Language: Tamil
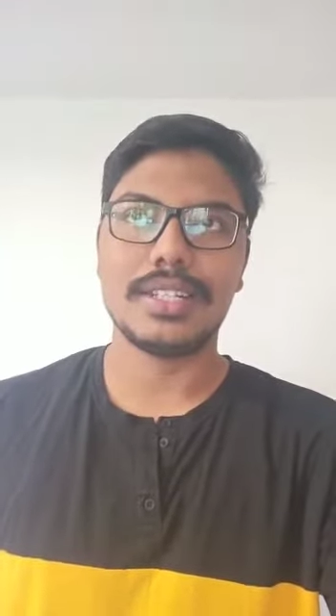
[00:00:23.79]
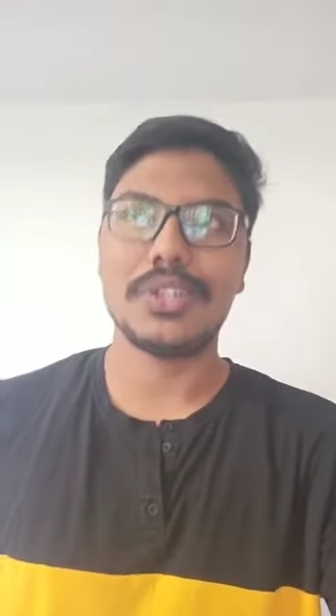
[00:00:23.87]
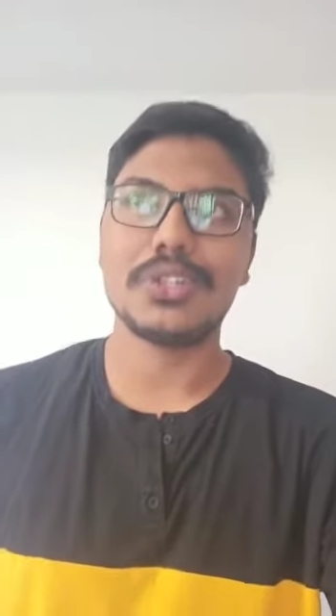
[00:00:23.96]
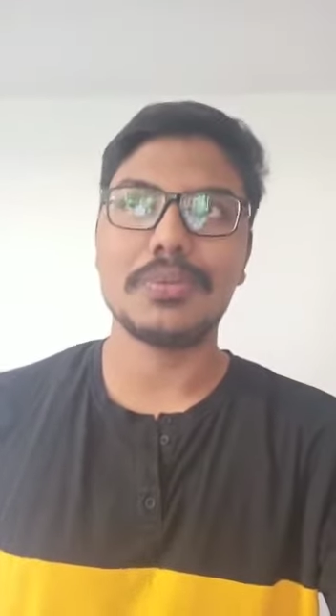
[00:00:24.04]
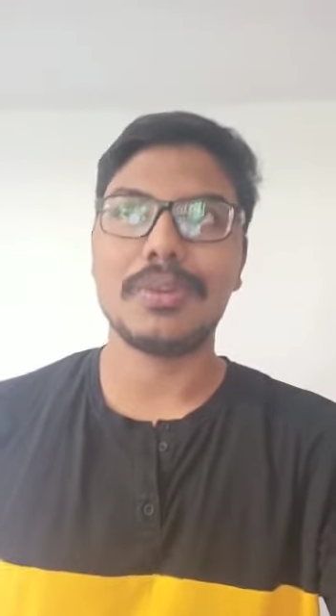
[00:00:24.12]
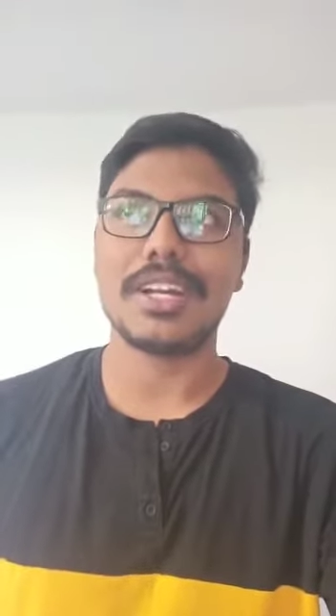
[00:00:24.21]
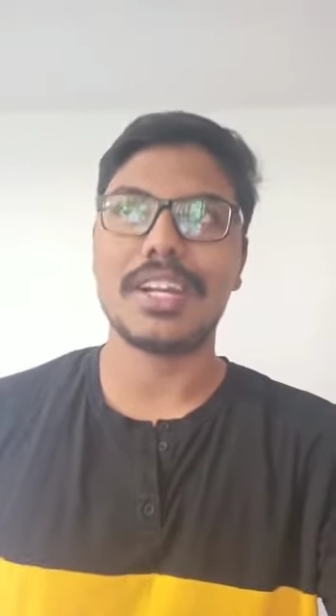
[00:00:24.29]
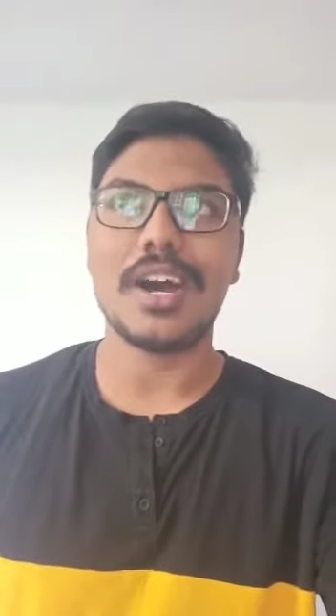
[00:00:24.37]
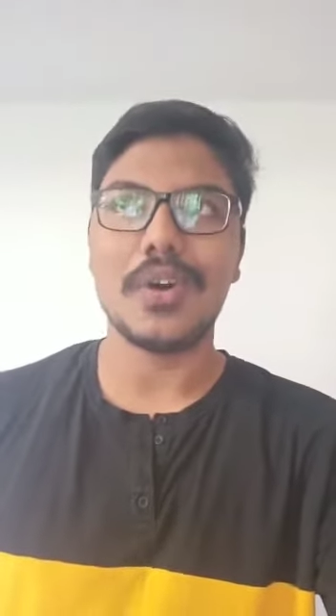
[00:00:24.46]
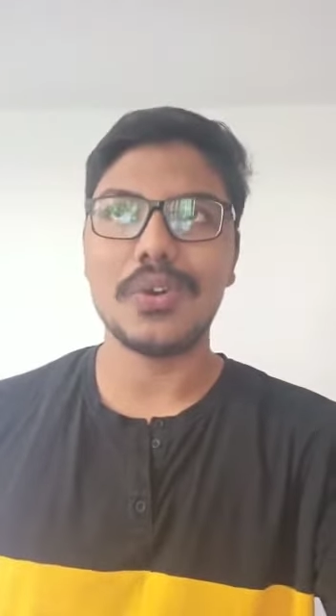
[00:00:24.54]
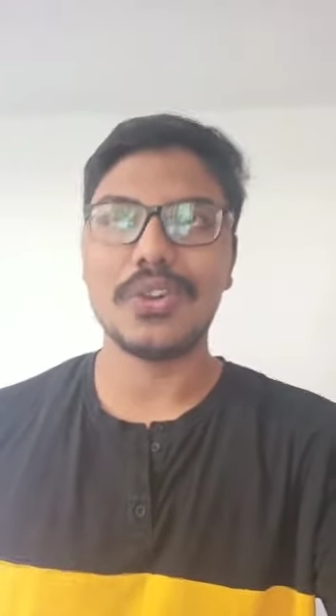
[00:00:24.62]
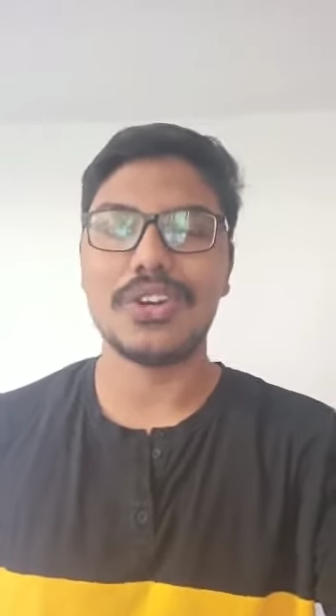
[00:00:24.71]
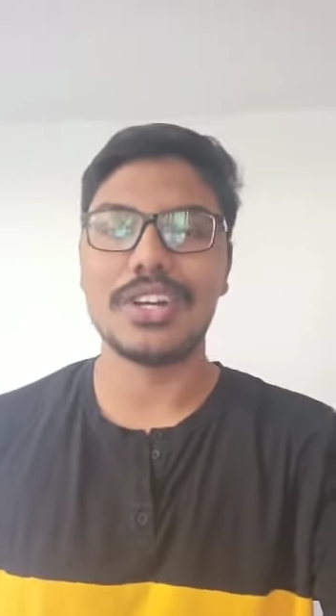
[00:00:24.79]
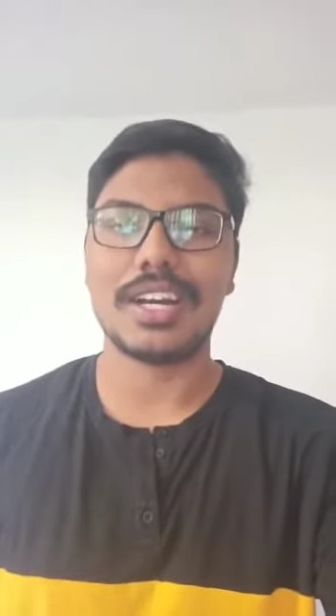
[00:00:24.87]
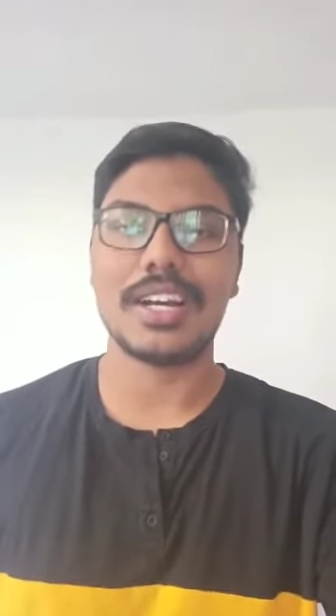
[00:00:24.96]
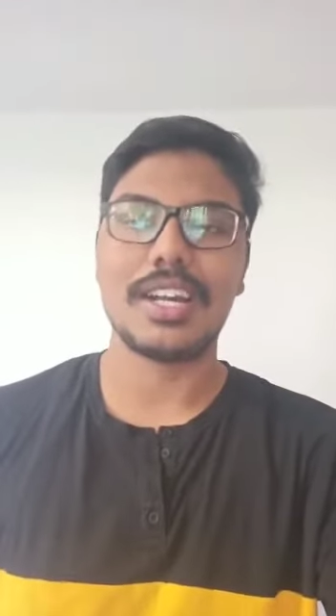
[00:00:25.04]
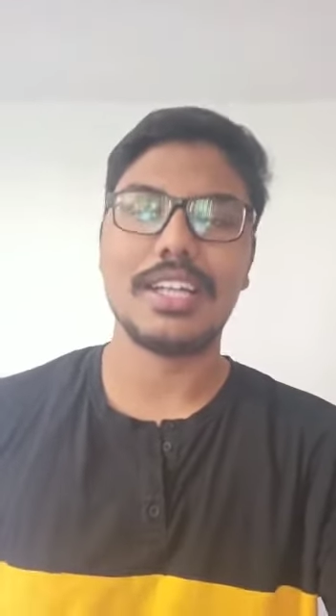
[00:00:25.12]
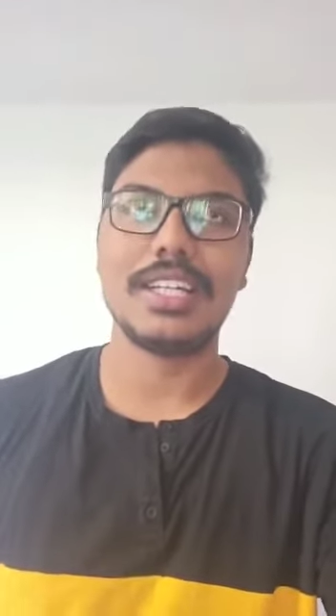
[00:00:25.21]
சந்தோஷமாக இருக்குது அவங்களுக்கும்
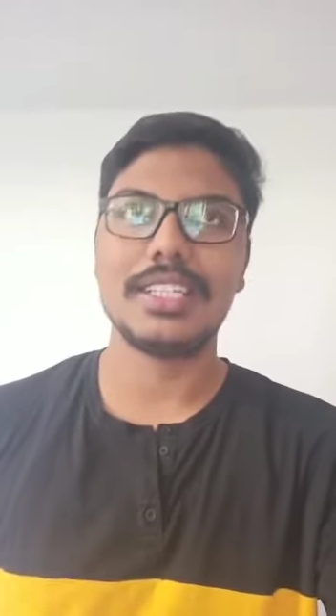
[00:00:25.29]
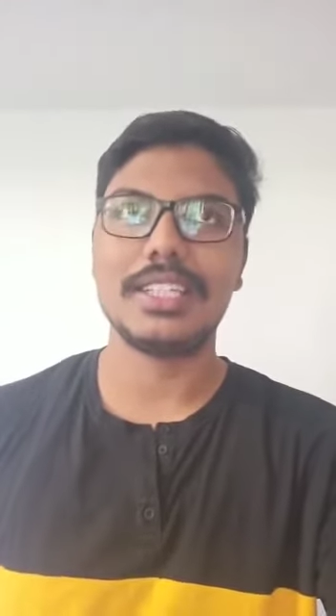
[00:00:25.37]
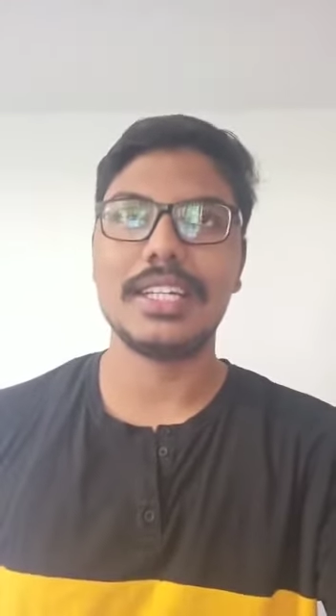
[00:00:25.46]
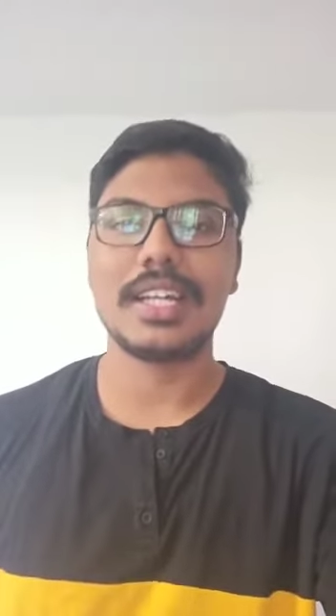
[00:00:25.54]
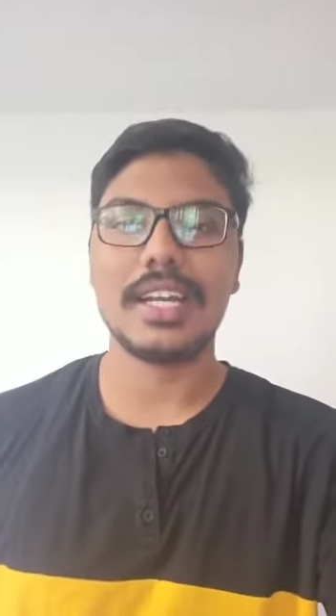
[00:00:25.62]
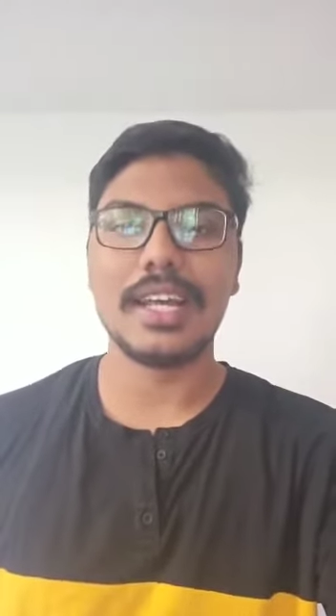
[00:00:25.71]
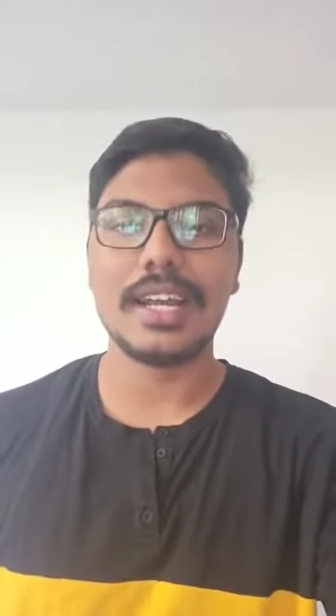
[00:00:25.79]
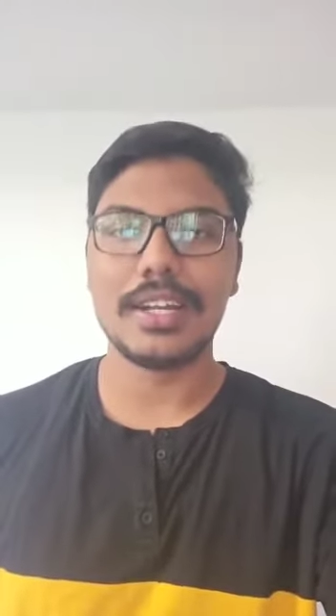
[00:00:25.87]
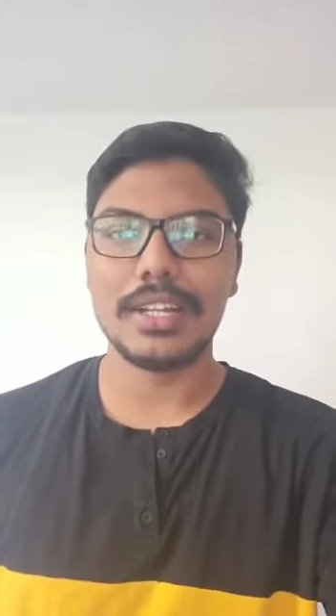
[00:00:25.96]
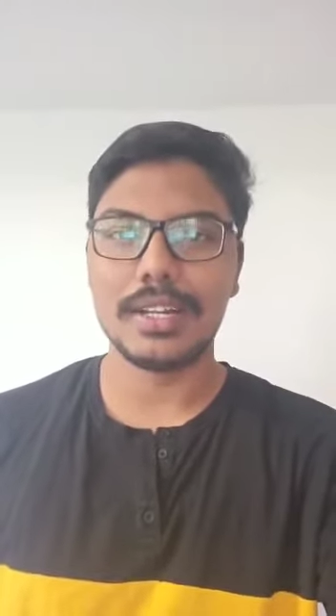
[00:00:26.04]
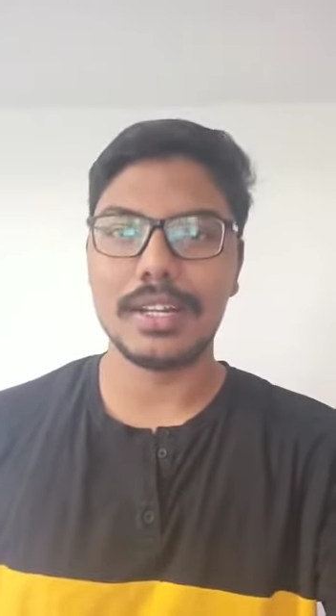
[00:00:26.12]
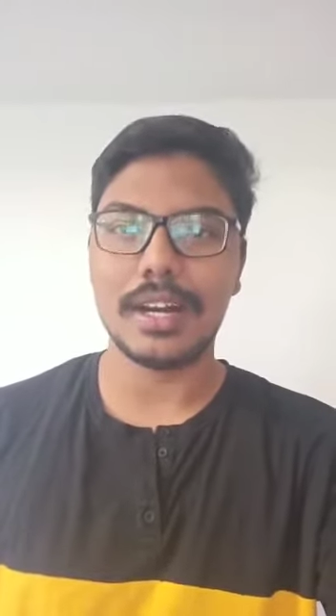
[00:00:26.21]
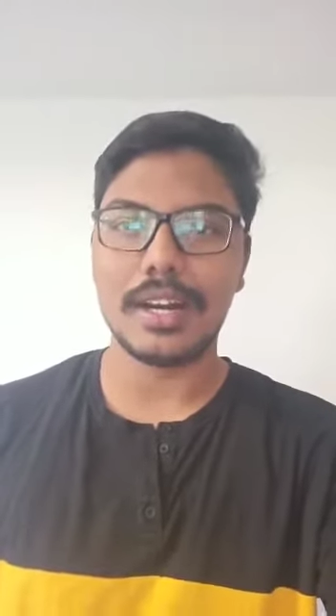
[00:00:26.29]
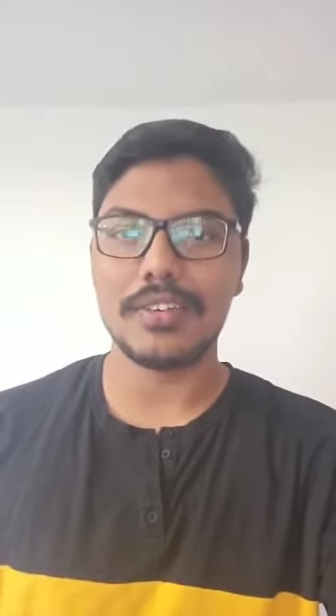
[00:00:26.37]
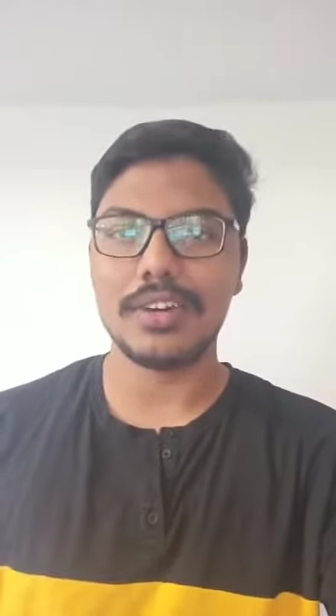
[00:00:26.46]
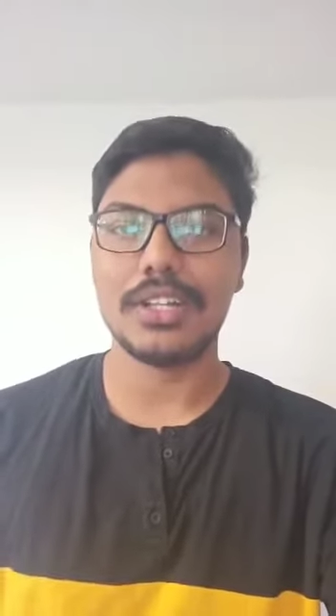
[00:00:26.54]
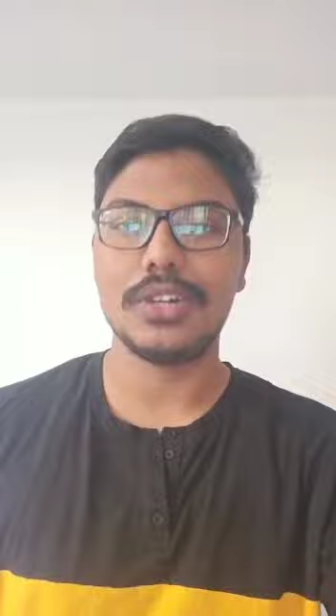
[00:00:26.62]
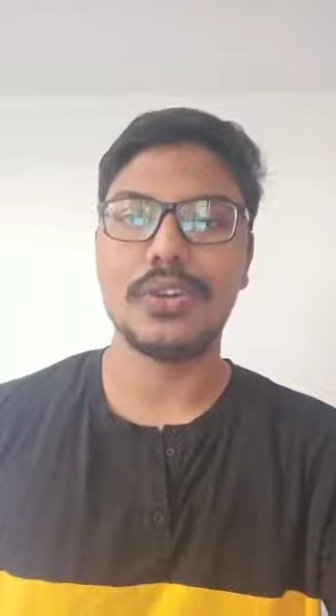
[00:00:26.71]
கங்க்ராச்சுலேஷன் கிளியர்
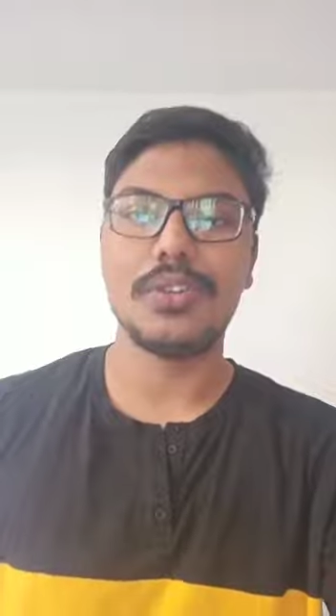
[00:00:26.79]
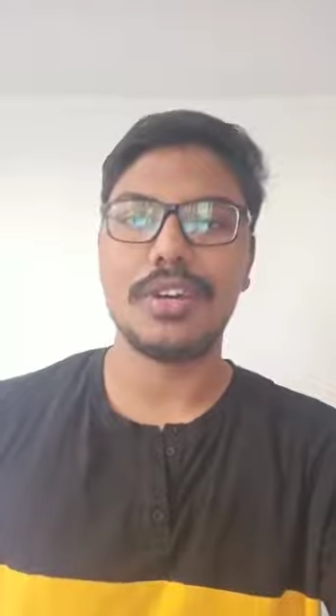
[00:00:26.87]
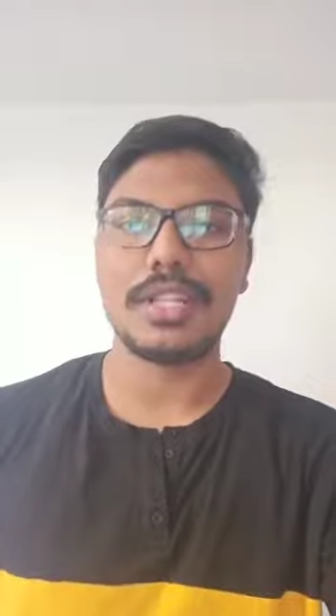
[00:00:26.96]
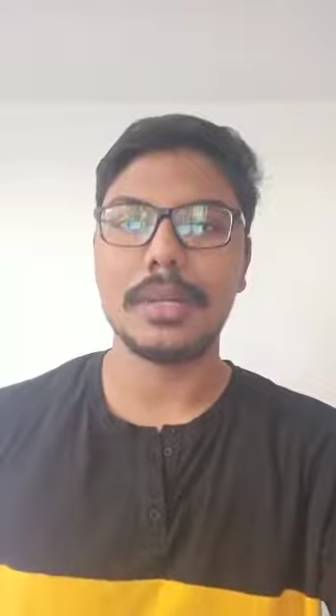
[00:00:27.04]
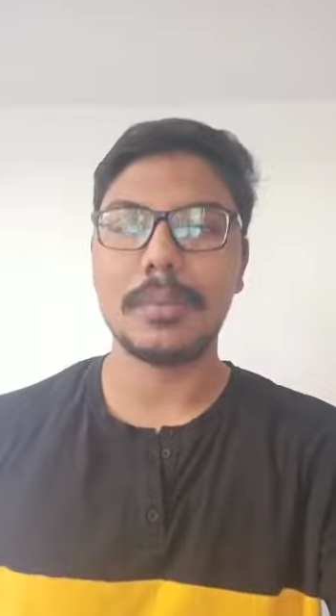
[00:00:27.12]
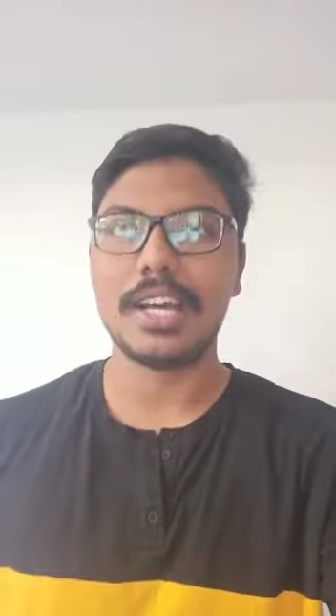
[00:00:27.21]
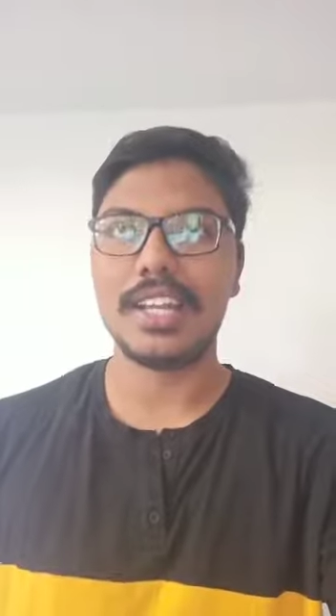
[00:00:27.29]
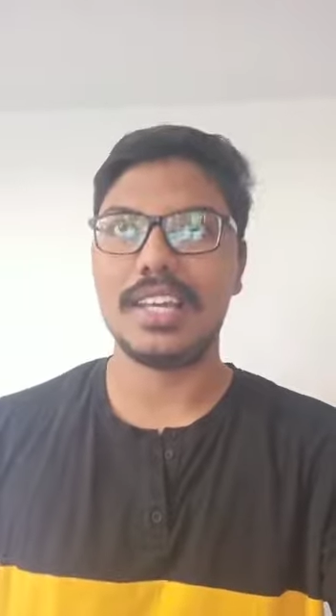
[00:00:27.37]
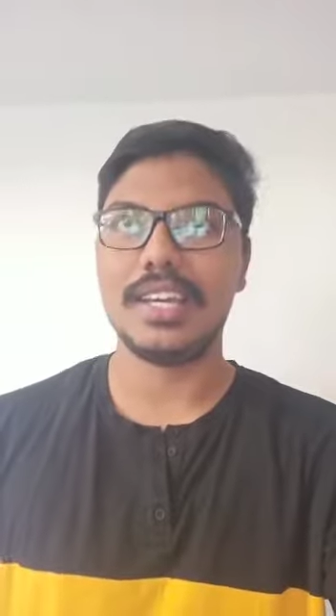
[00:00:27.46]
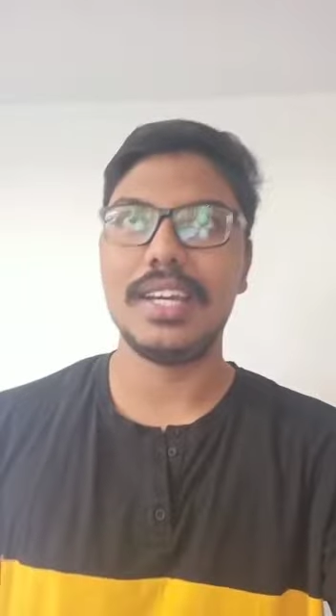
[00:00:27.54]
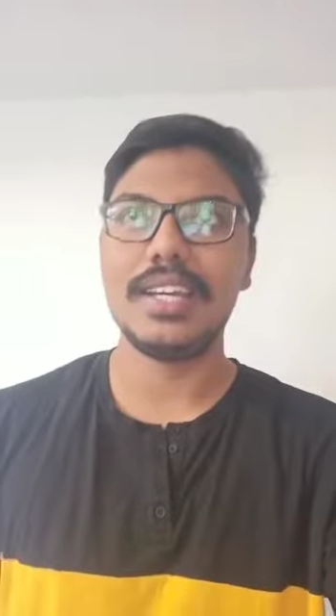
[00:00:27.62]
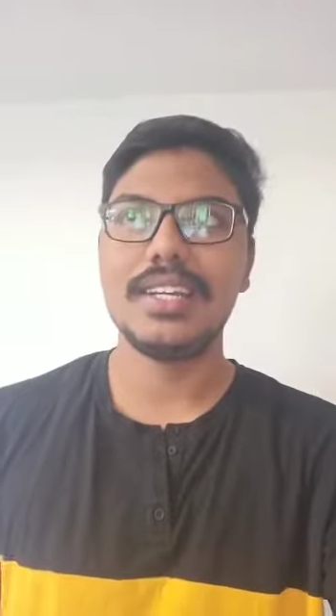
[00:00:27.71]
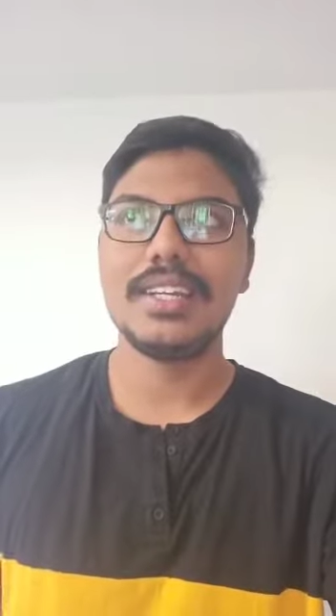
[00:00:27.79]
ஆகாதவங்களும் வருத்தப்படாதீங்க